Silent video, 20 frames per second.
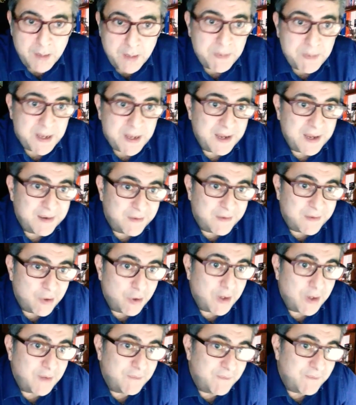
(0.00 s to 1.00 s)
Per le
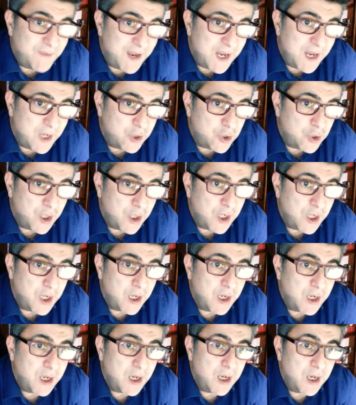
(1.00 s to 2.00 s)
zone invece
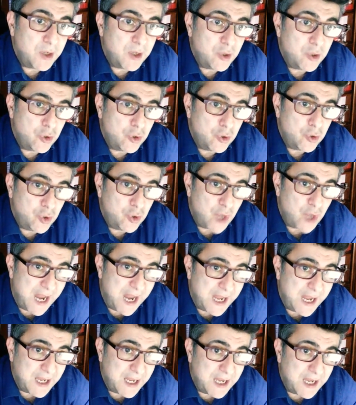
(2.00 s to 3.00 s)

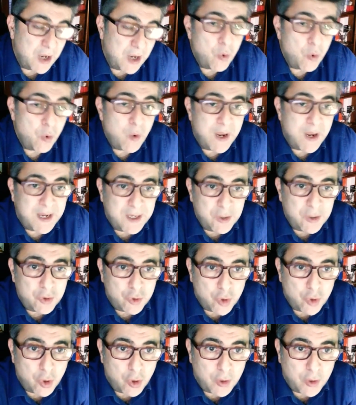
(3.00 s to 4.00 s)
gialle o
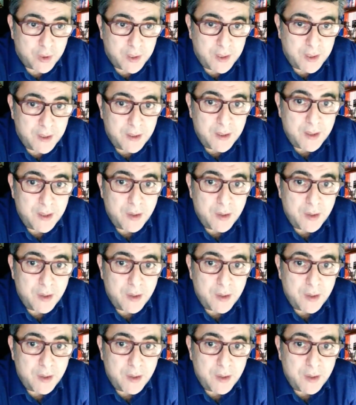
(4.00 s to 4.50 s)
arancioni,